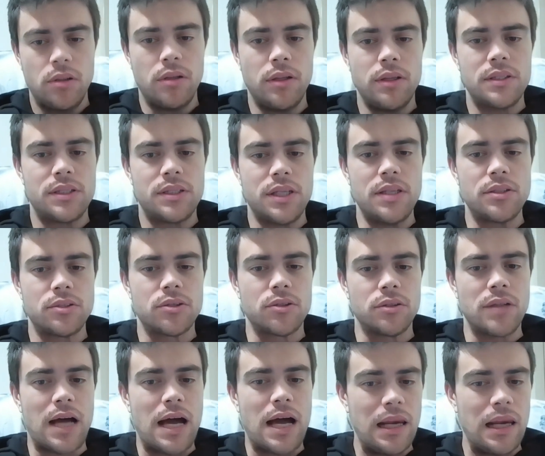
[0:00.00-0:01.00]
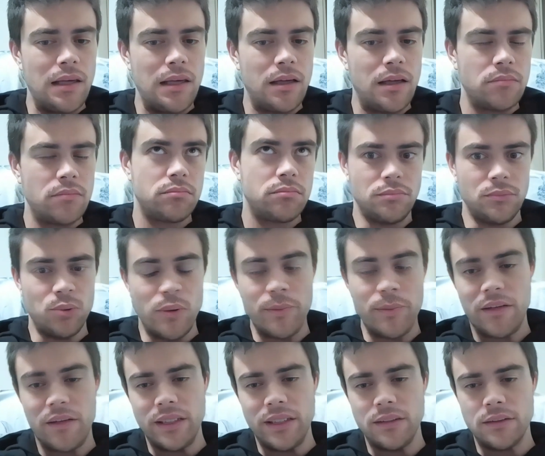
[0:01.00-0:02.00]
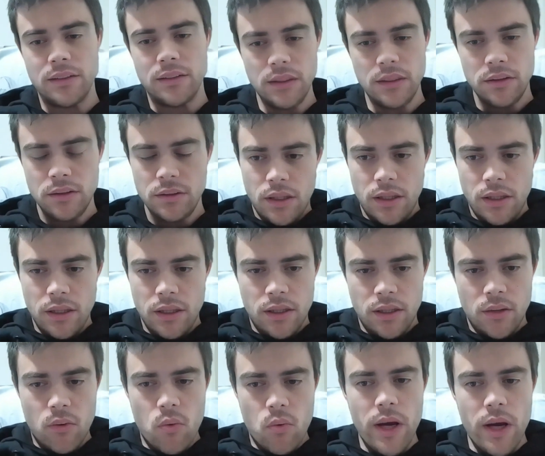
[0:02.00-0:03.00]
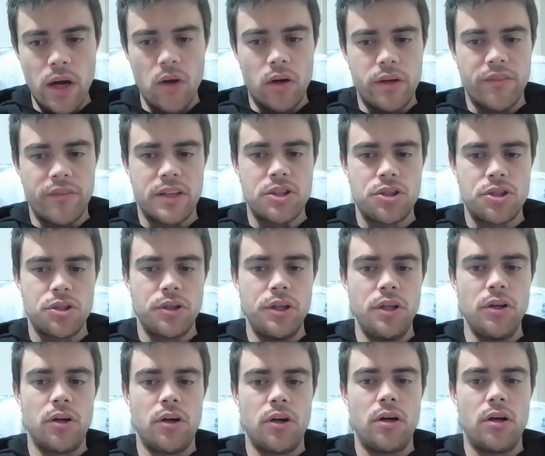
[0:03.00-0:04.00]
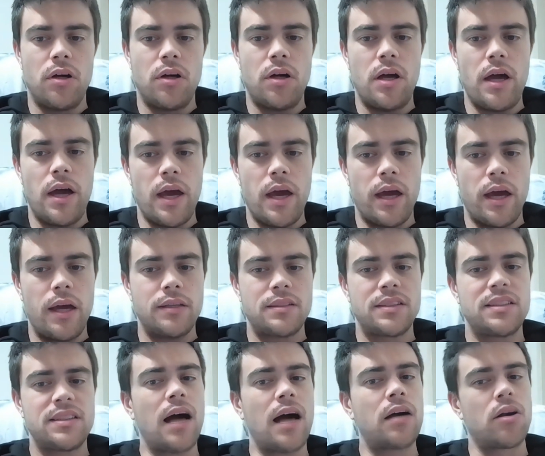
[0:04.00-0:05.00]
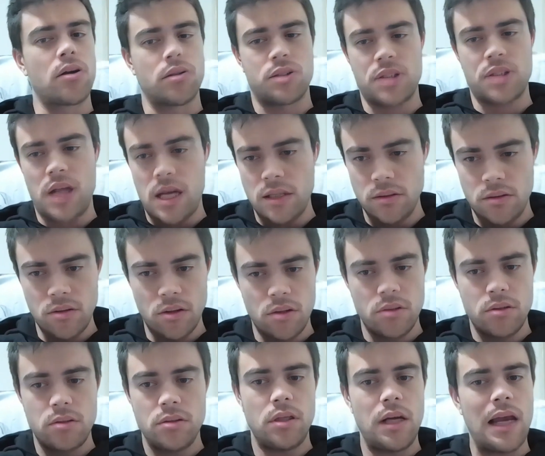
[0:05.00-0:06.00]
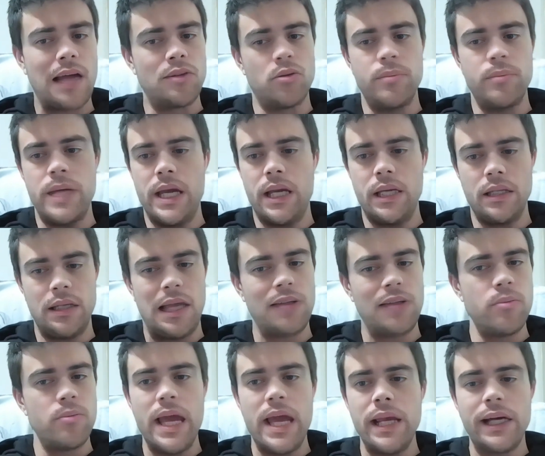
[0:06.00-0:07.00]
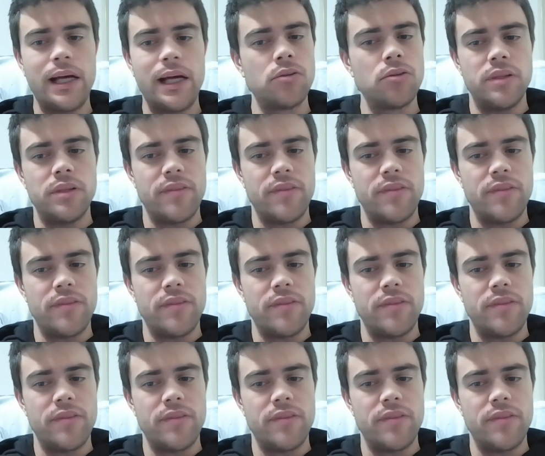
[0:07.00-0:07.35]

nel senso dal 2020, eh, quello che faccio io è sacrosanto la, domenica. la domenica non